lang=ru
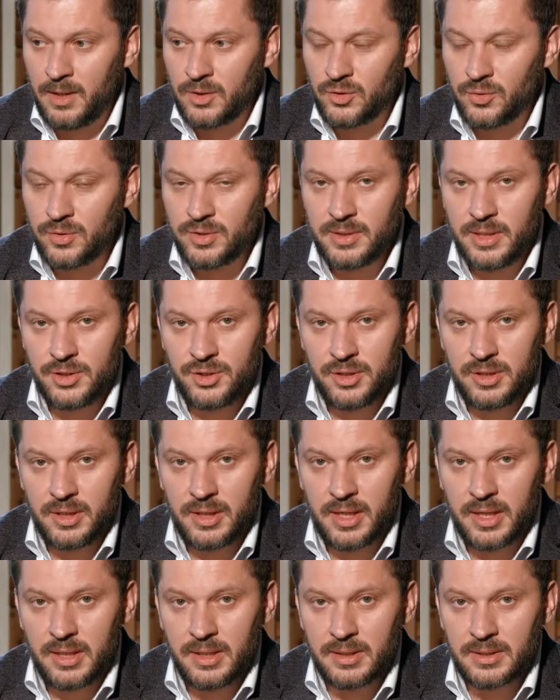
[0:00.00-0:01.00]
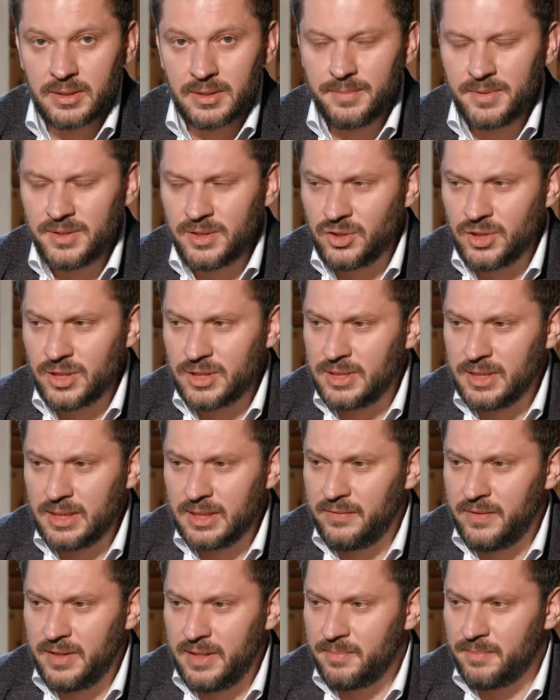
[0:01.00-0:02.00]
Что значит границы? Мы сейчас не
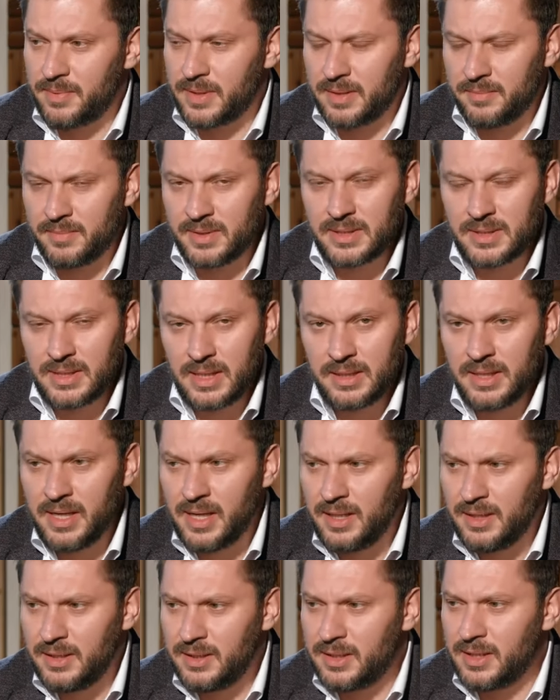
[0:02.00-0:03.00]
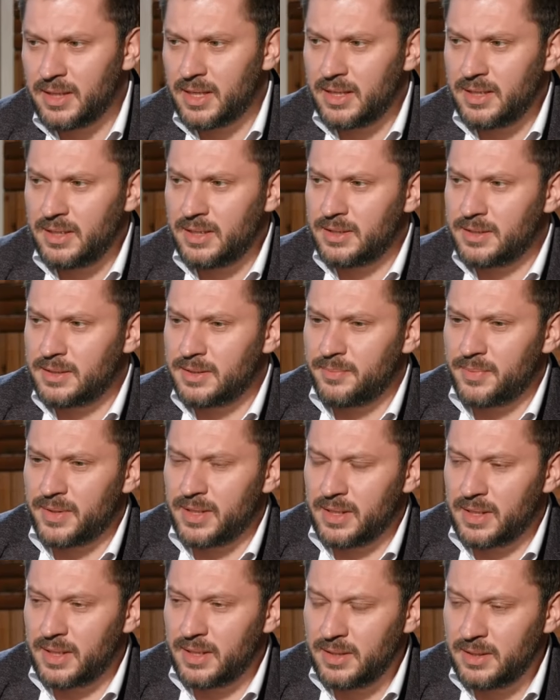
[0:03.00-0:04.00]
говорим про эмоциональные границы,
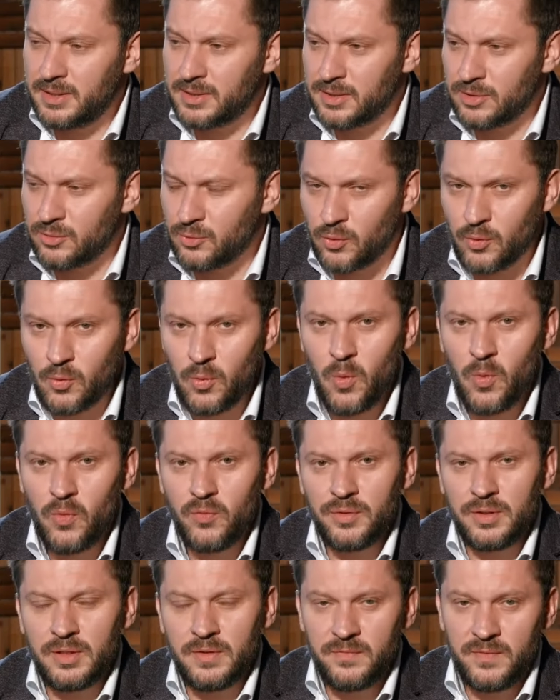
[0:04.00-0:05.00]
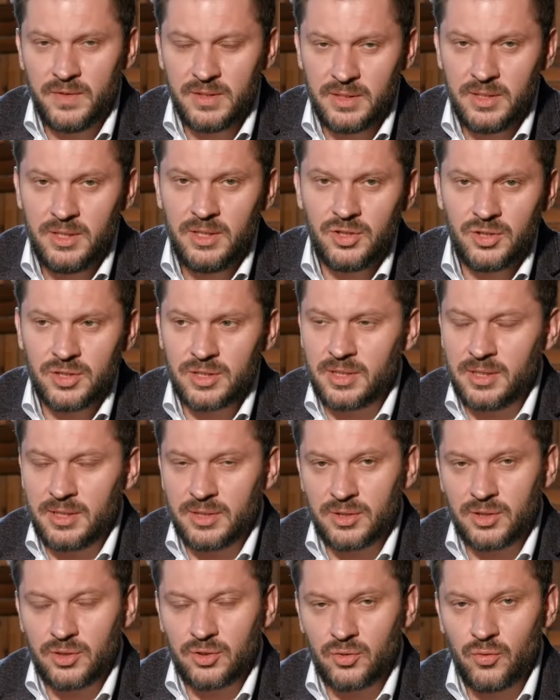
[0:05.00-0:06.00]
про границы духовные,
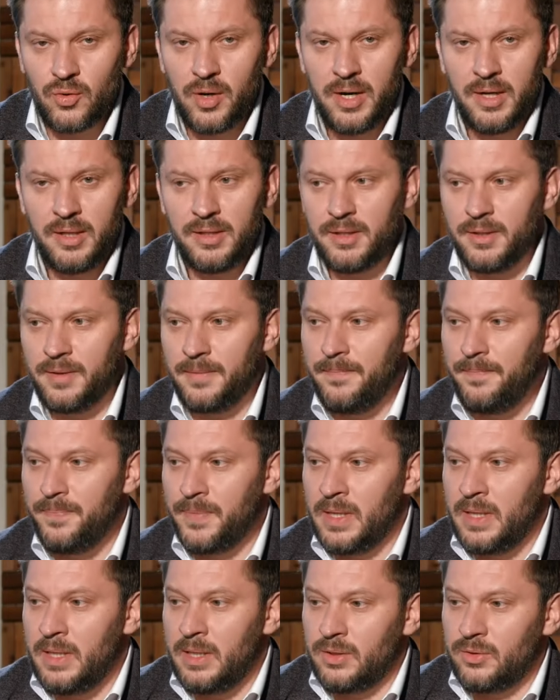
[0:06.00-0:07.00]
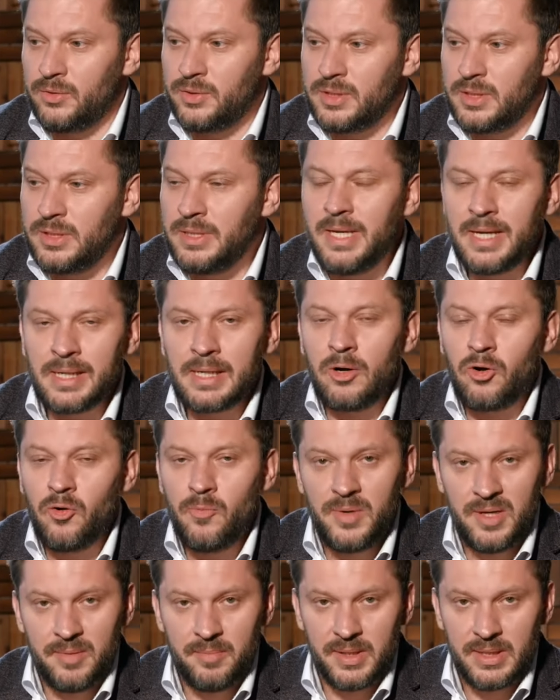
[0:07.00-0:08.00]
физические, сексуальные, то есть ни о
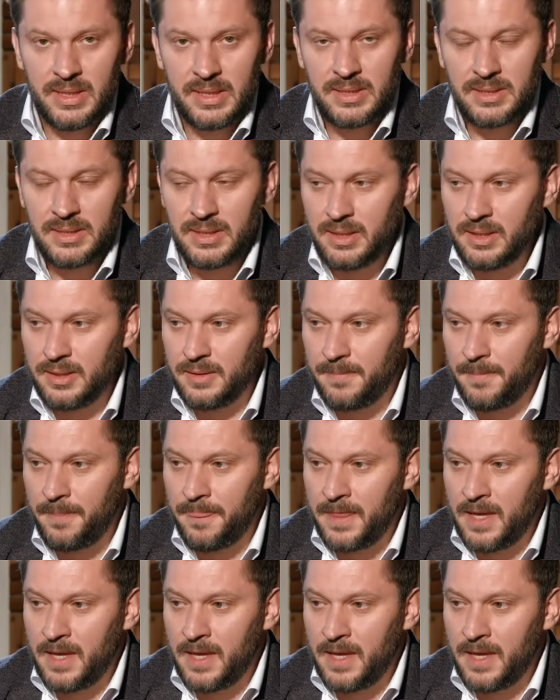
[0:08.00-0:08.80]
каком-либо насилии.